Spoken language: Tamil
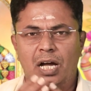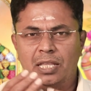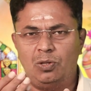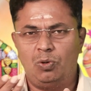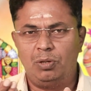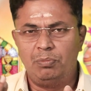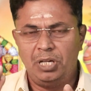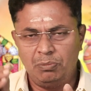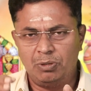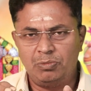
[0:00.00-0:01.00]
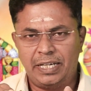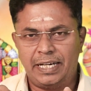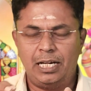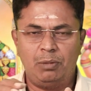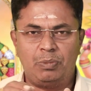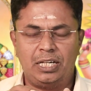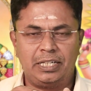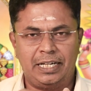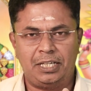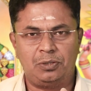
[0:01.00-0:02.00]
அந்த ஒரு மினிமம் கேரண்டி
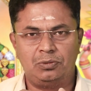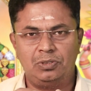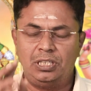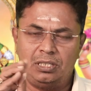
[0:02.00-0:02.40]
பலன் கிடைக்கும்